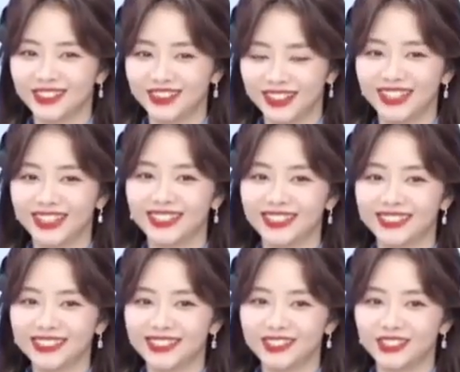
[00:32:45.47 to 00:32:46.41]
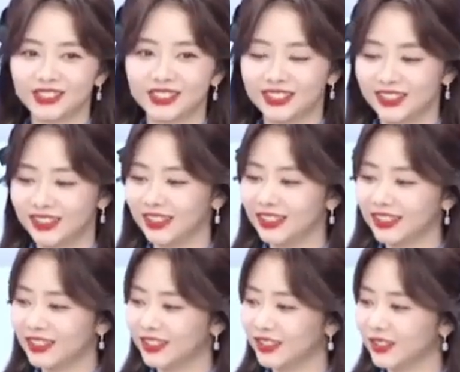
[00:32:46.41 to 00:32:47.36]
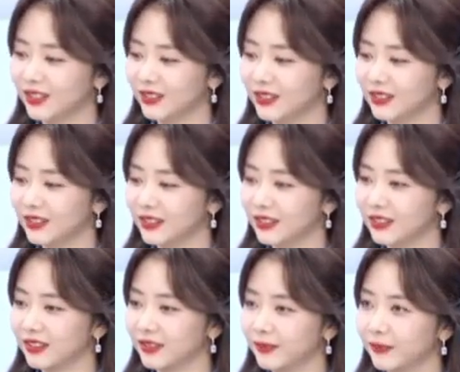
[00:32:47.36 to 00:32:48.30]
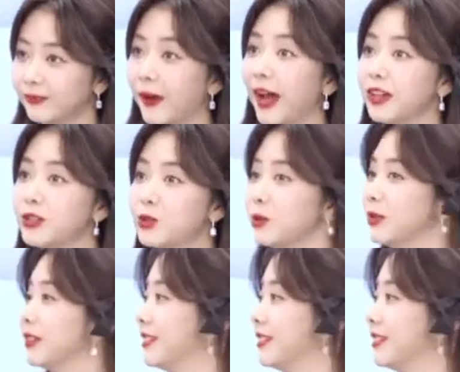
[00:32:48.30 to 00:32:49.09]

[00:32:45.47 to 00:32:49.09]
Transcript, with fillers: 对，就是拍剧呢，